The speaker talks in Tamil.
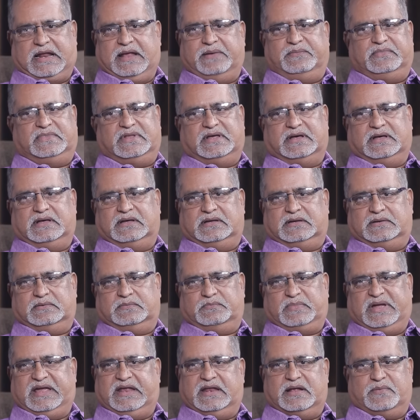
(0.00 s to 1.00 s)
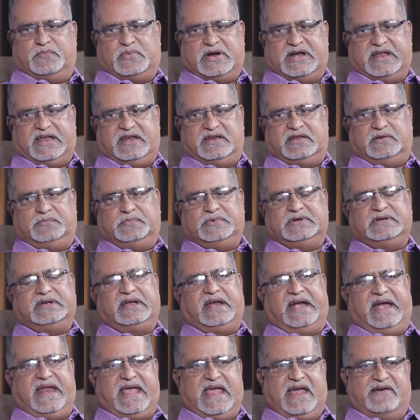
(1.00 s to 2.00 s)
கிரைம் தான் மெயினாக பண்ணிகிட்ருப்பேன்
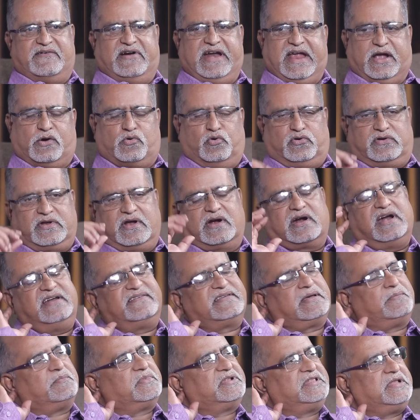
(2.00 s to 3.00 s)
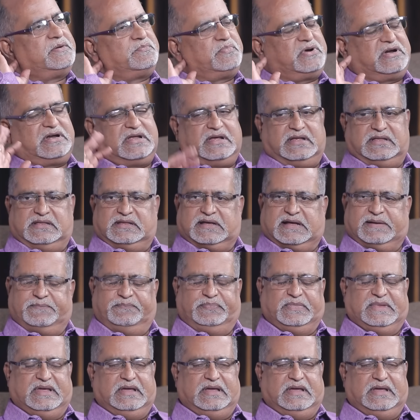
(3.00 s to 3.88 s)
இணைய வழி குற்றங்கள் சம்மந்தப்பட்டது தான்